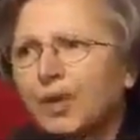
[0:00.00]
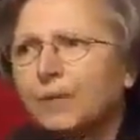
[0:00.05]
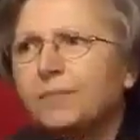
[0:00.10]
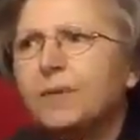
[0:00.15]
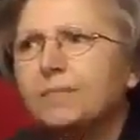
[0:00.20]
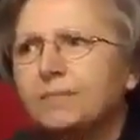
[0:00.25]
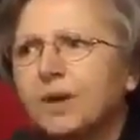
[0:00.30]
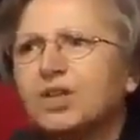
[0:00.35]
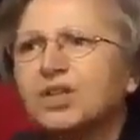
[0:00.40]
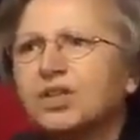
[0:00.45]

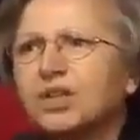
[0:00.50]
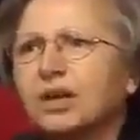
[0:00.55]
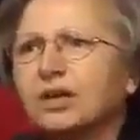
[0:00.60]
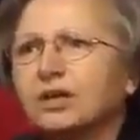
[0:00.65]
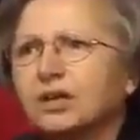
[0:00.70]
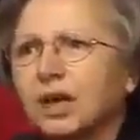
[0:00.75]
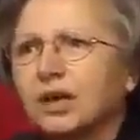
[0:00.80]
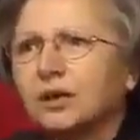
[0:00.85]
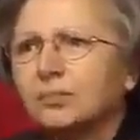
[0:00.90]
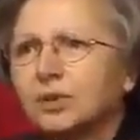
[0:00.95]
Bir binbaşı
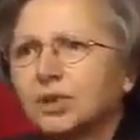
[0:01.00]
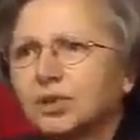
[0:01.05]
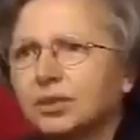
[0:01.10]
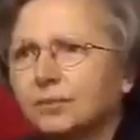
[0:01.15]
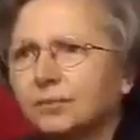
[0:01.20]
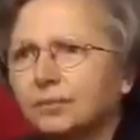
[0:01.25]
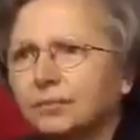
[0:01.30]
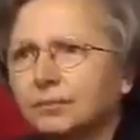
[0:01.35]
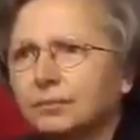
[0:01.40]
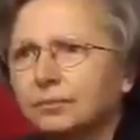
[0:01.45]

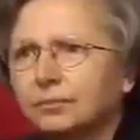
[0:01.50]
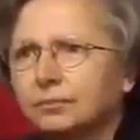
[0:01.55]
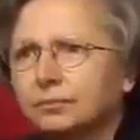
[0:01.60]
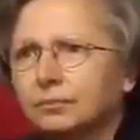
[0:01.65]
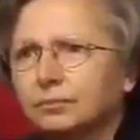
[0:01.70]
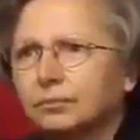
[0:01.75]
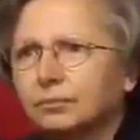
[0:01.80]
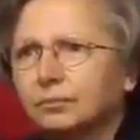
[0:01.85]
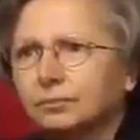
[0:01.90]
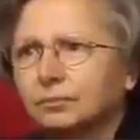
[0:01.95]
hanımıydım.
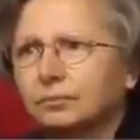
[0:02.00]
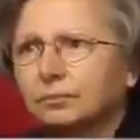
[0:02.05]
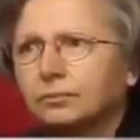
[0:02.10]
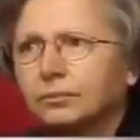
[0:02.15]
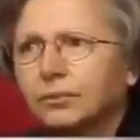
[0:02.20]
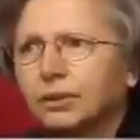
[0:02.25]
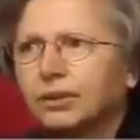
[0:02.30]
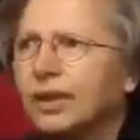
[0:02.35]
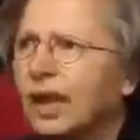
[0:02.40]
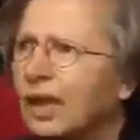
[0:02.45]

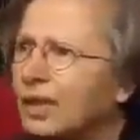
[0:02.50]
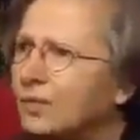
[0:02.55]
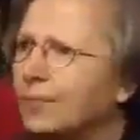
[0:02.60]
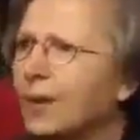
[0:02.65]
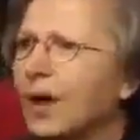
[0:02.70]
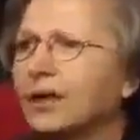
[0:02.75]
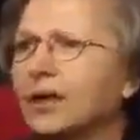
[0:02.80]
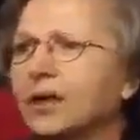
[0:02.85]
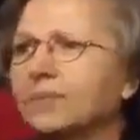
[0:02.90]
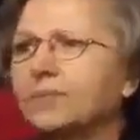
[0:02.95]

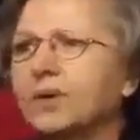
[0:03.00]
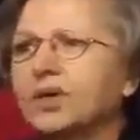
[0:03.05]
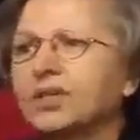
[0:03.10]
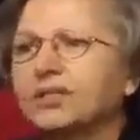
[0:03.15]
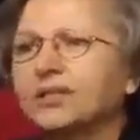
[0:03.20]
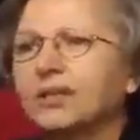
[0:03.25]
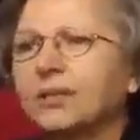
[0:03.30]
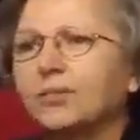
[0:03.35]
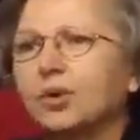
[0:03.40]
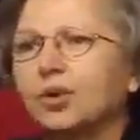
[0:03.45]
Kendim
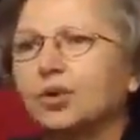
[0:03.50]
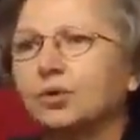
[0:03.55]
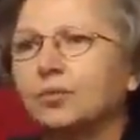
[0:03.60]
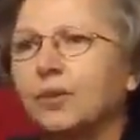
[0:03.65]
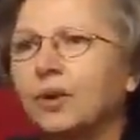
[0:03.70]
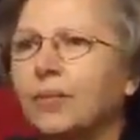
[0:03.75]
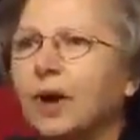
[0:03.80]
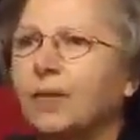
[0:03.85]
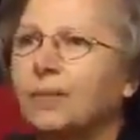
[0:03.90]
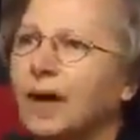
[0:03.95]
anlatmak
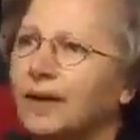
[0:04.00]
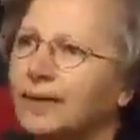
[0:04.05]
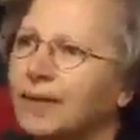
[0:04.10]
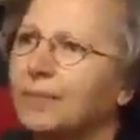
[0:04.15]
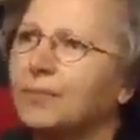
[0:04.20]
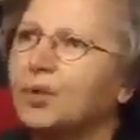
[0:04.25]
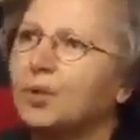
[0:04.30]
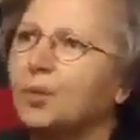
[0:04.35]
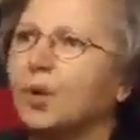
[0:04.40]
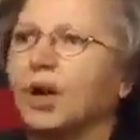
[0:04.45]
istemiyordum ama
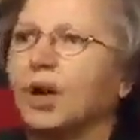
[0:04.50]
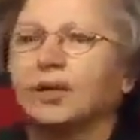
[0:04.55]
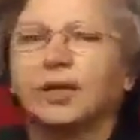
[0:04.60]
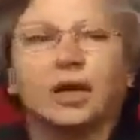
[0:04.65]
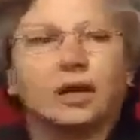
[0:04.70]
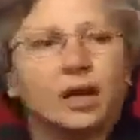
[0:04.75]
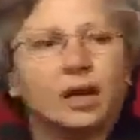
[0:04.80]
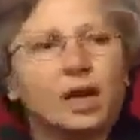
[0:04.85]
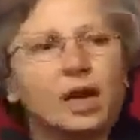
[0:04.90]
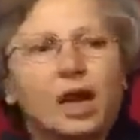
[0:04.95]
madem ki bu
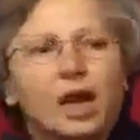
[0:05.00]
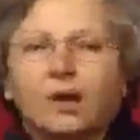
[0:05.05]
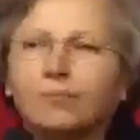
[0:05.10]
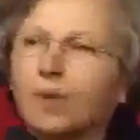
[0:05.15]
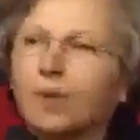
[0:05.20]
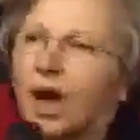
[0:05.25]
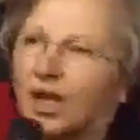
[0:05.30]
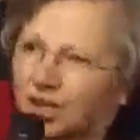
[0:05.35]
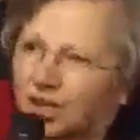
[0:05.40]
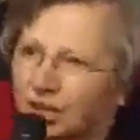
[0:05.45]
kadar
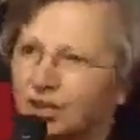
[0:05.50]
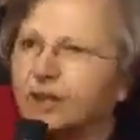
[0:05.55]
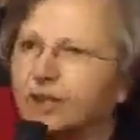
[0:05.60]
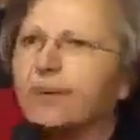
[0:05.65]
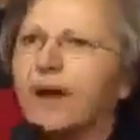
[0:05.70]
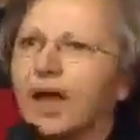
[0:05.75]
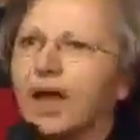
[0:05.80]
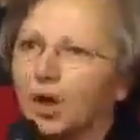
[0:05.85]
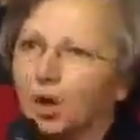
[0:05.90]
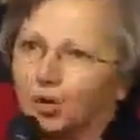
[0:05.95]

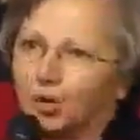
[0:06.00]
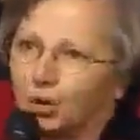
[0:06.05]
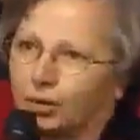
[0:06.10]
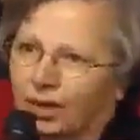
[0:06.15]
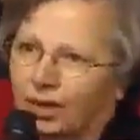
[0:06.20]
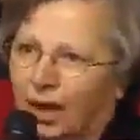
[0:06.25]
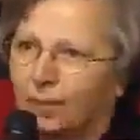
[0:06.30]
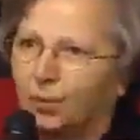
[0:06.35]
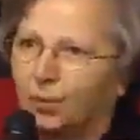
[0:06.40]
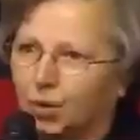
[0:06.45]
acındırmaya
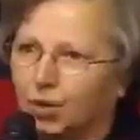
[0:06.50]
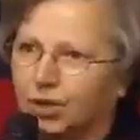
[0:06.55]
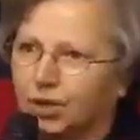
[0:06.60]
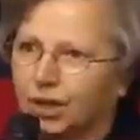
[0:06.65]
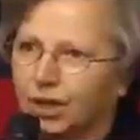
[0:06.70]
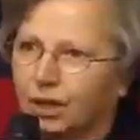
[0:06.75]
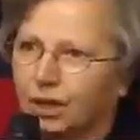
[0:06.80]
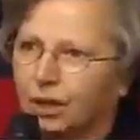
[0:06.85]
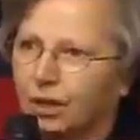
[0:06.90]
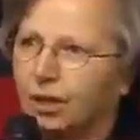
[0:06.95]
götürdüler bu
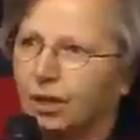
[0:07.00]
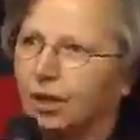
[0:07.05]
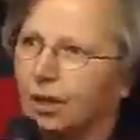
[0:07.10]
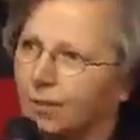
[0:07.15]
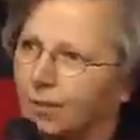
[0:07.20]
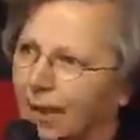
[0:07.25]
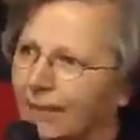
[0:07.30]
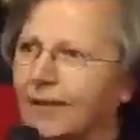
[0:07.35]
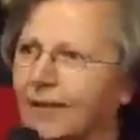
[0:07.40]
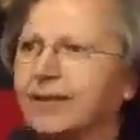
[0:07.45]
işi,
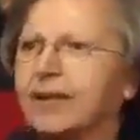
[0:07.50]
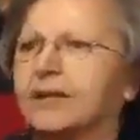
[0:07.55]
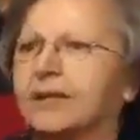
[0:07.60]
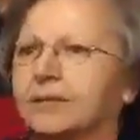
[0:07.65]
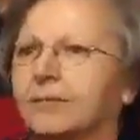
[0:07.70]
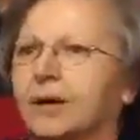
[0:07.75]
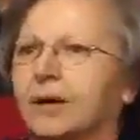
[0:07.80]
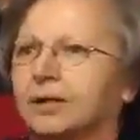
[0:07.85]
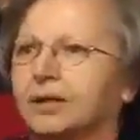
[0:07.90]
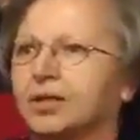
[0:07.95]
ben de
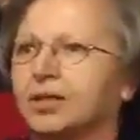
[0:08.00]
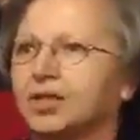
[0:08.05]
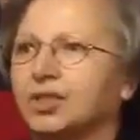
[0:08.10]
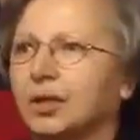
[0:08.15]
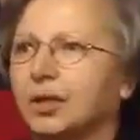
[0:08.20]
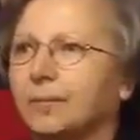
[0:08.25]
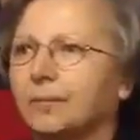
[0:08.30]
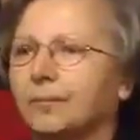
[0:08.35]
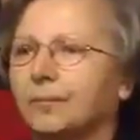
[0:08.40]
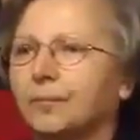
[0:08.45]
kendimi
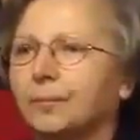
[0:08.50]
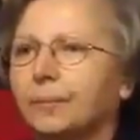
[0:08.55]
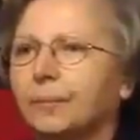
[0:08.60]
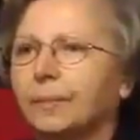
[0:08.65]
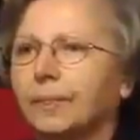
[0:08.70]
anlatacağım.